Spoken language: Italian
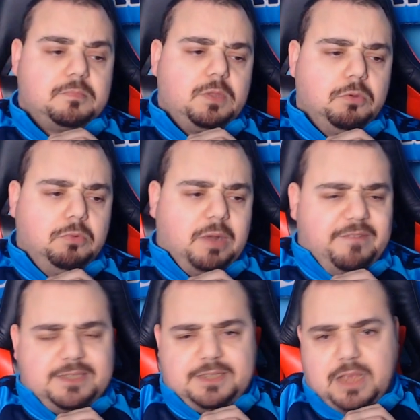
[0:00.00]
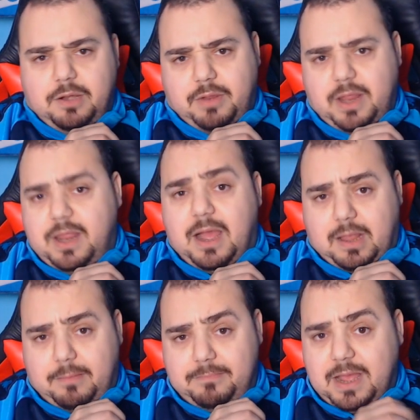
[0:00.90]
un avversario che ha
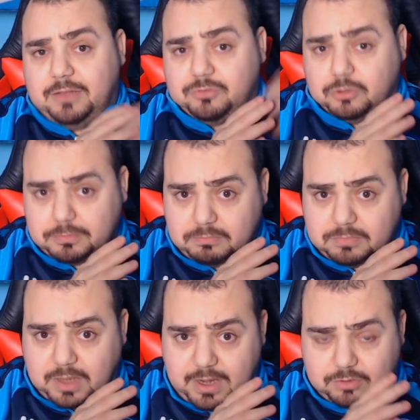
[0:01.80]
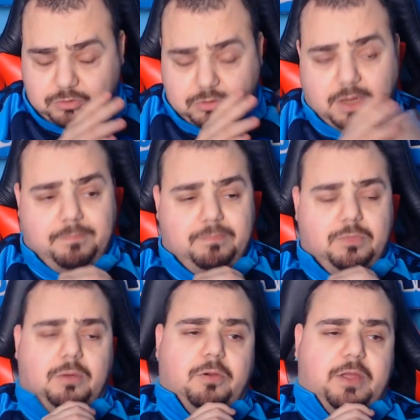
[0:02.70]
cambiato l'allenatore
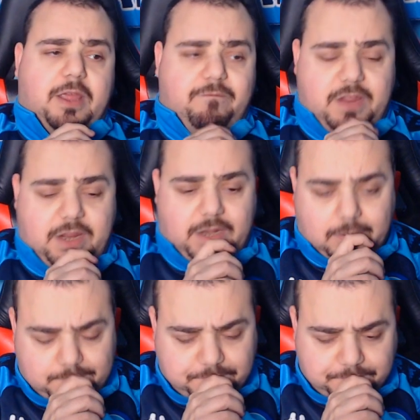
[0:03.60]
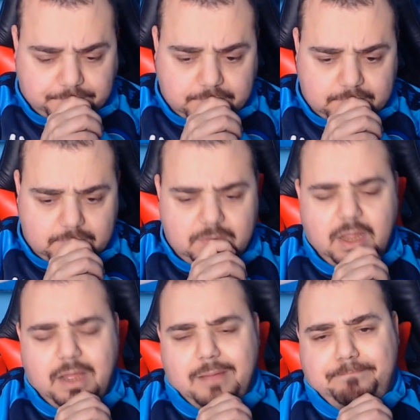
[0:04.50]
dopo che Alvini
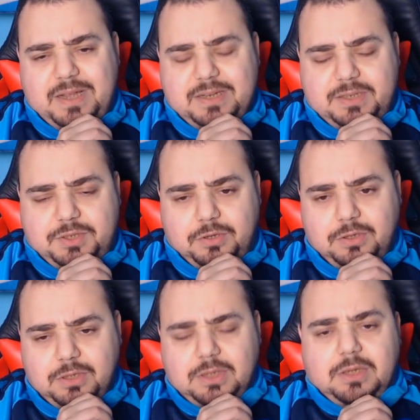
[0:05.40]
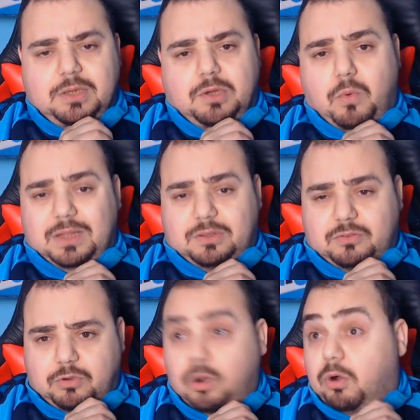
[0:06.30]
ha perso
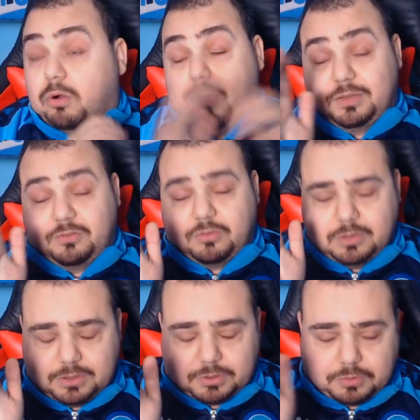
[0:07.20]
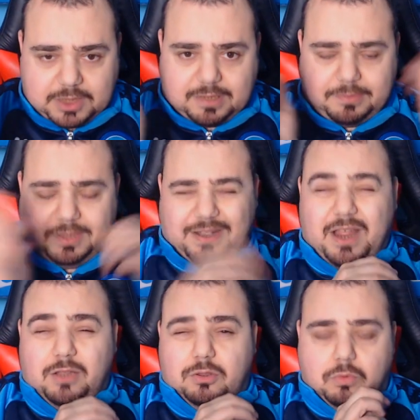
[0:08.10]
4, no 4, eh, scusatemi, 3
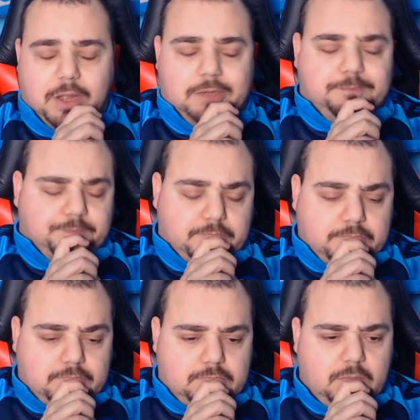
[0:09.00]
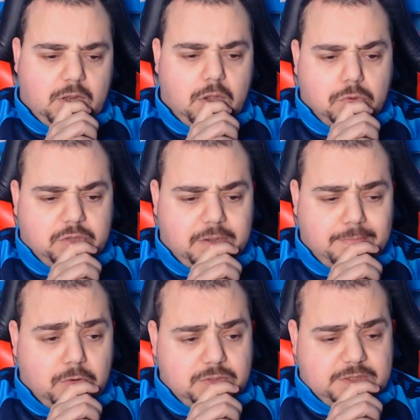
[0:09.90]
a 2 contro il
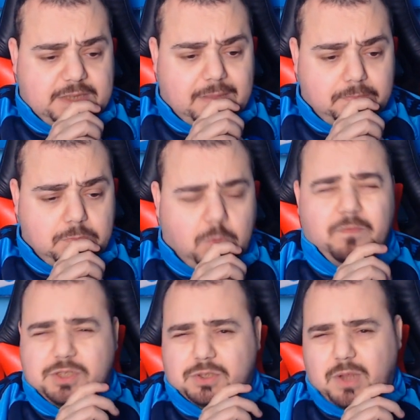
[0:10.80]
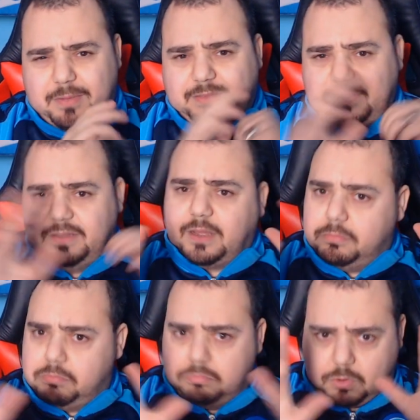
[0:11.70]
Monza. Ho visto la
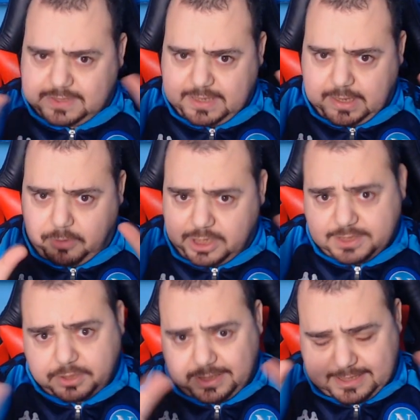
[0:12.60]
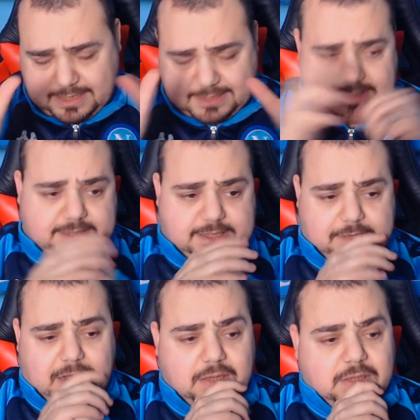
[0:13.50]
partita, questa Cremonese non è scarsissima,